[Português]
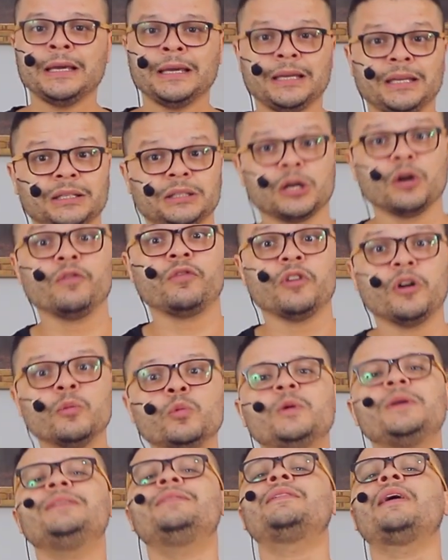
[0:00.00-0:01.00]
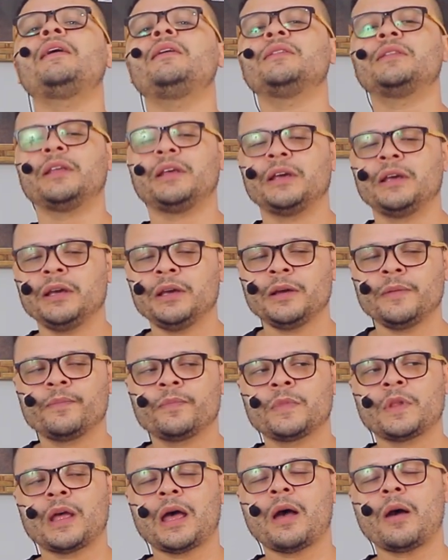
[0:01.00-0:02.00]
Então vamos
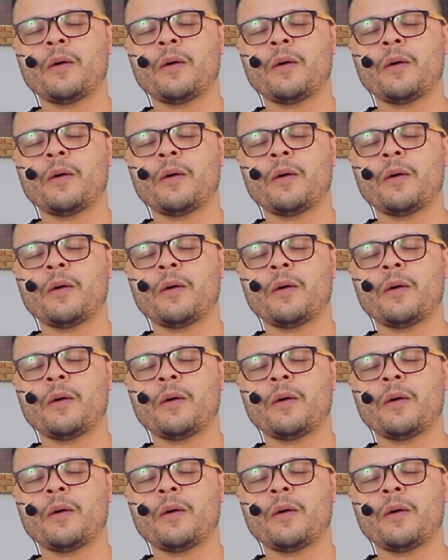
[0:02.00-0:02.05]
entender